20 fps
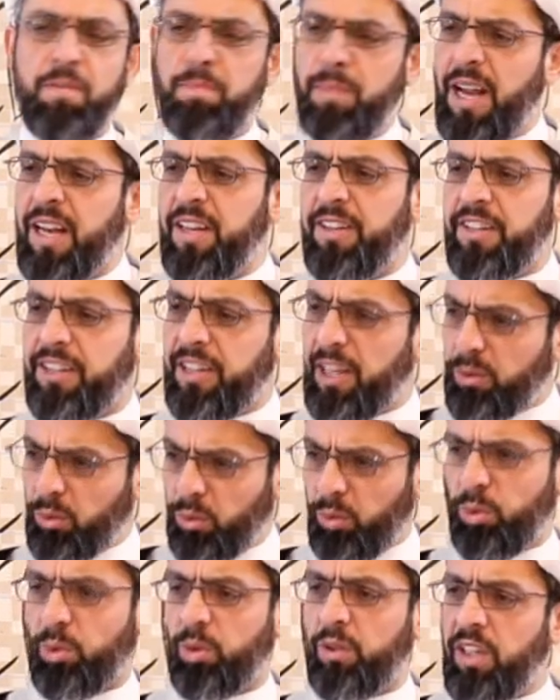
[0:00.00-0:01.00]
Belki de
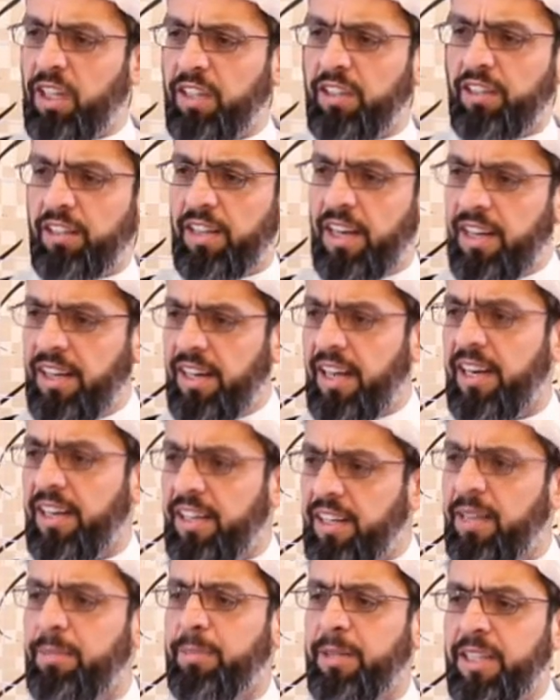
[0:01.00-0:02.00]
durdu
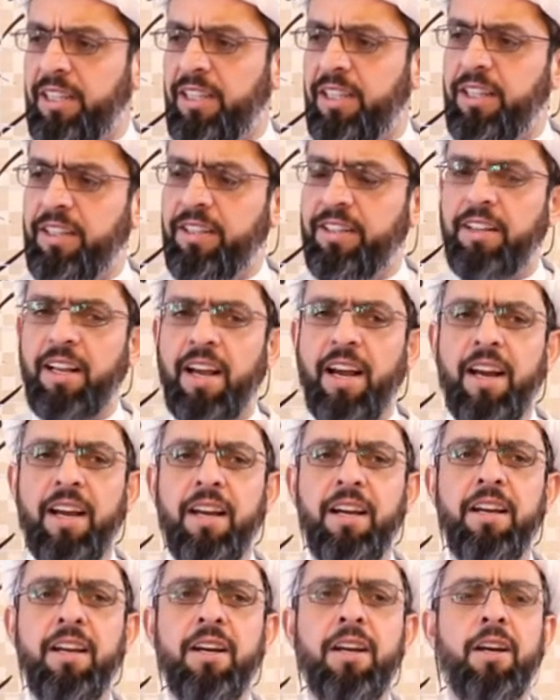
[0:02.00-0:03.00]
askerleriyle birlikte